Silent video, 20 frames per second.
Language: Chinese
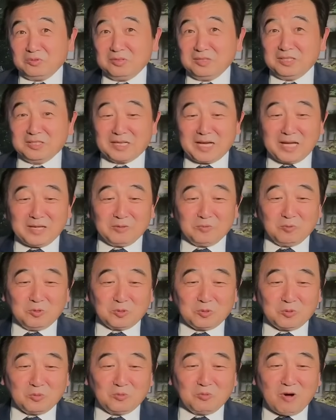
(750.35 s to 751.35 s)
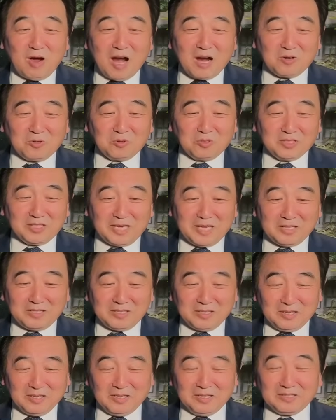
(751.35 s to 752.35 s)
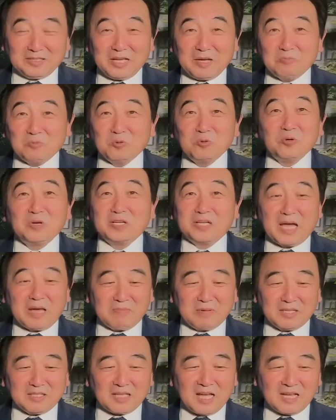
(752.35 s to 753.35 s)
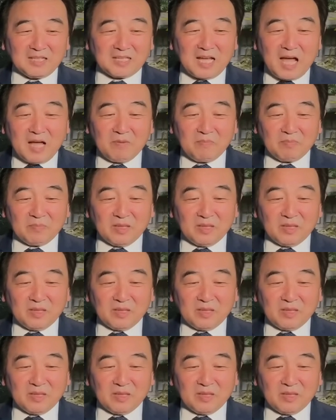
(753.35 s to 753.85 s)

应该我出国二十多年，它也不会改变太大。